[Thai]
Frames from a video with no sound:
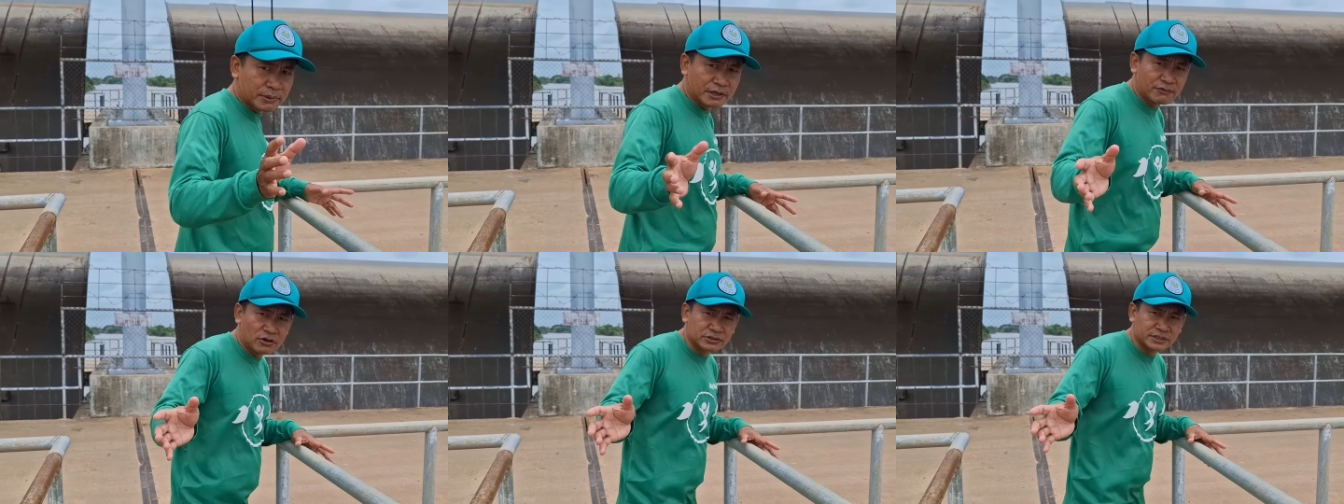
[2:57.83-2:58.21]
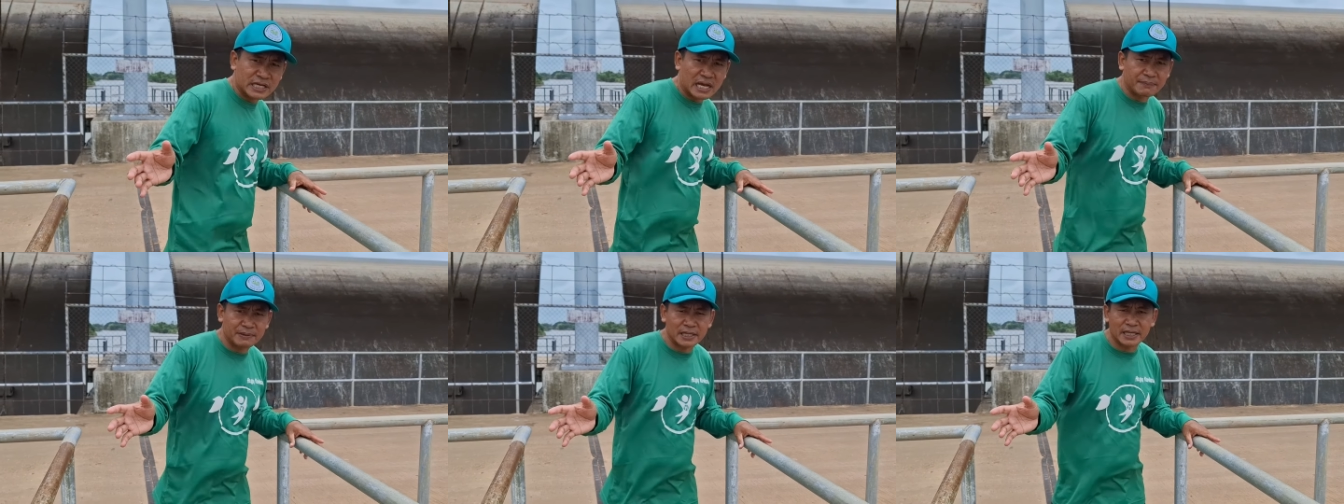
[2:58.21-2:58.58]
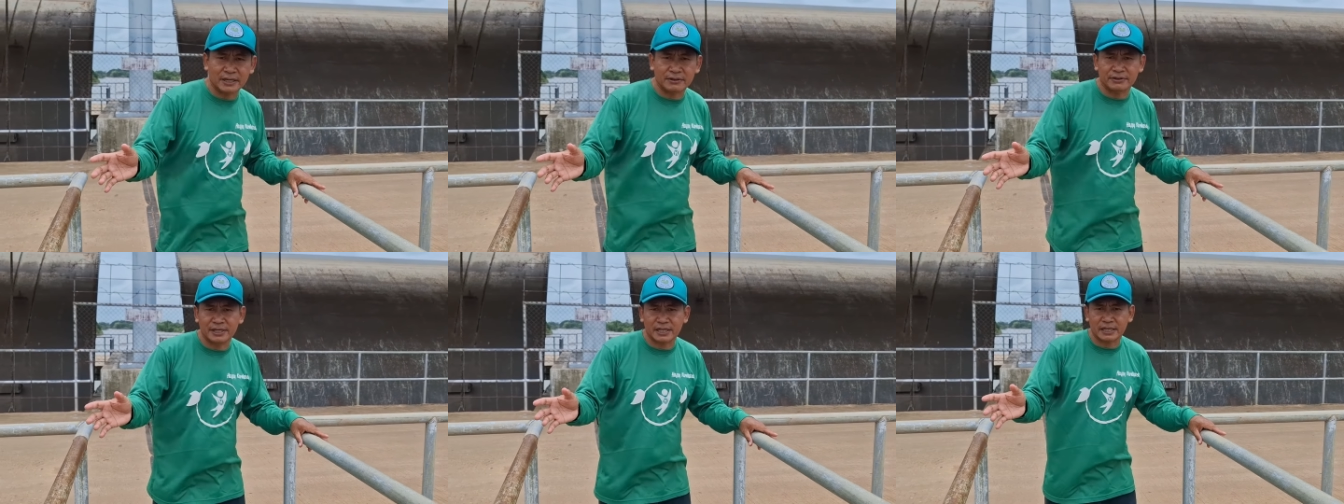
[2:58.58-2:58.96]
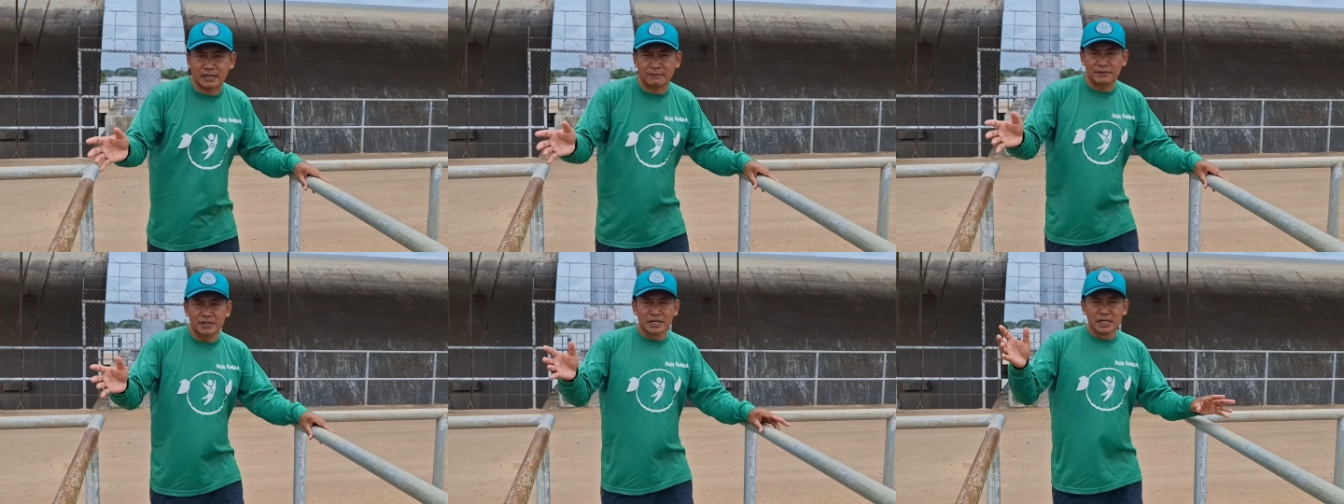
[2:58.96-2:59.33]
ได้วอาจาไปแล้วนะค
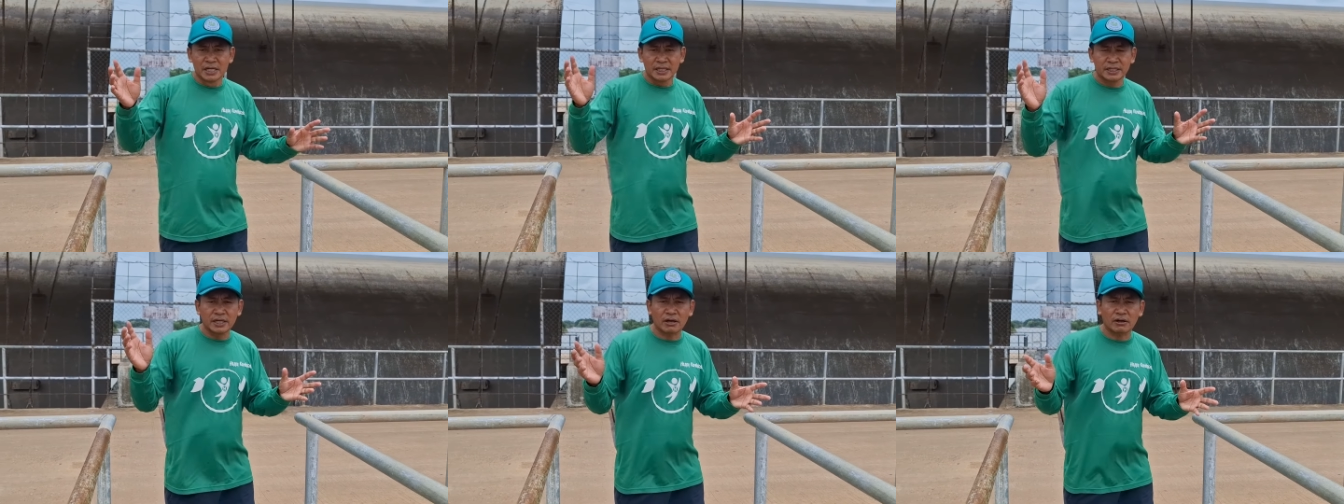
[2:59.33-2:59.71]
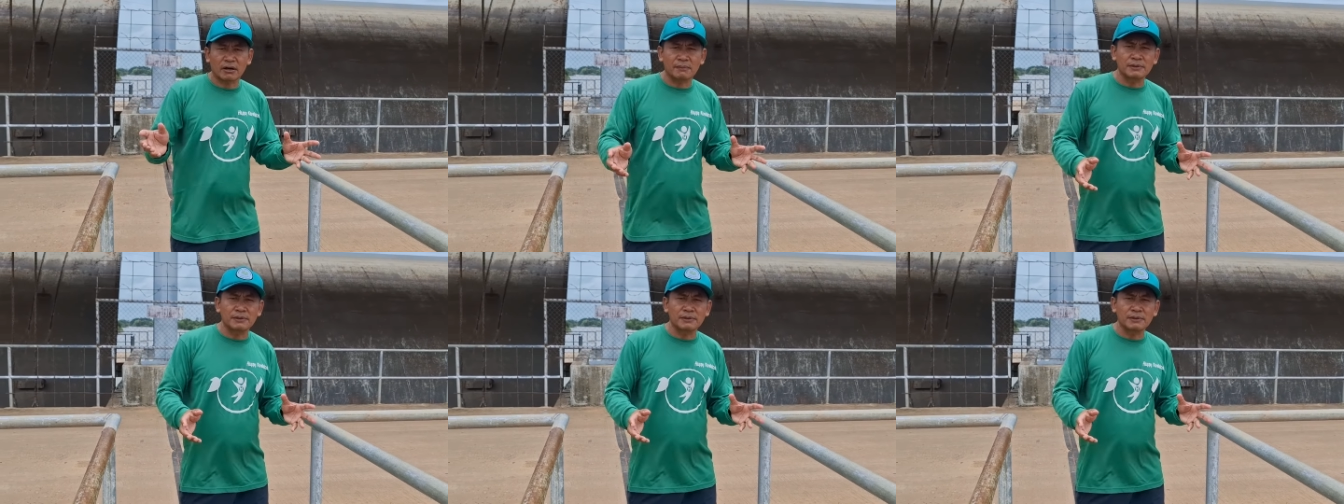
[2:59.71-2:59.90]
รับ เกี่ยวกับ